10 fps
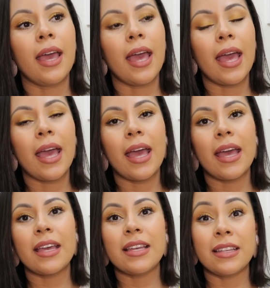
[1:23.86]

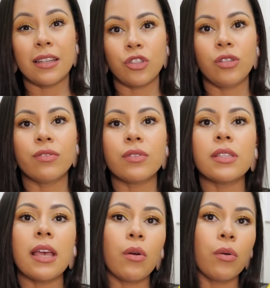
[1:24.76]
é, em
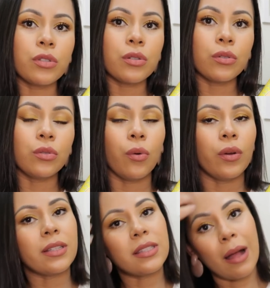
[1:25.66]
ativos
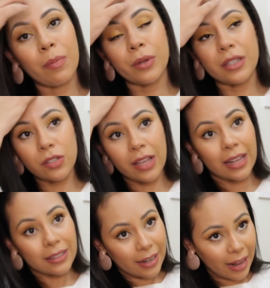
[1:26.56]
reconstrutores, tá? Por isso que
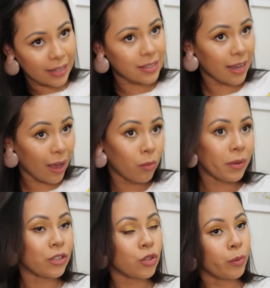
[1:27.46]
ela traz
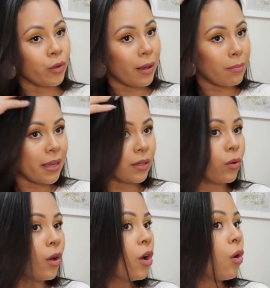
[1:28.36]
realmente pro
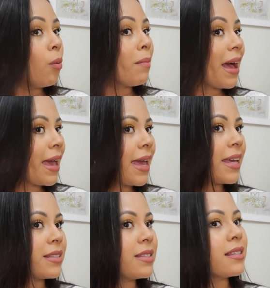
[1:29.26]
cabelo uma
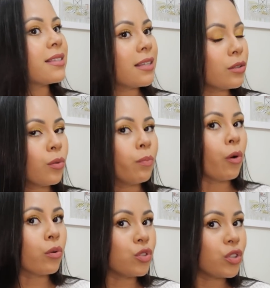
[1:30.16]
R, assim. Sinto um
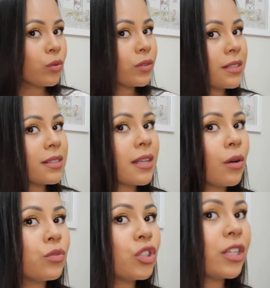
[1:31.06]
pouco de
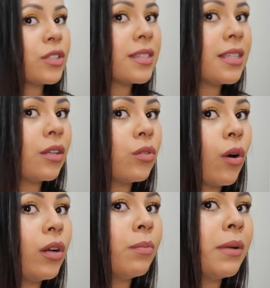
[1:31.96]
nutrição, gente,
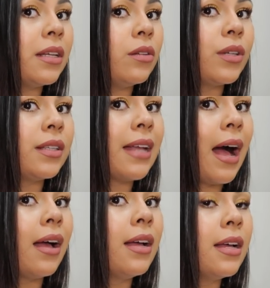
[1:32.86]
sinto. Olha o brilho que
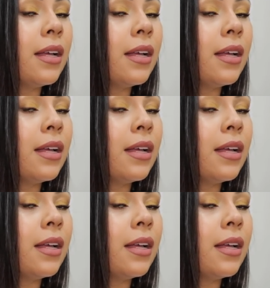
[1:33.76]
tá.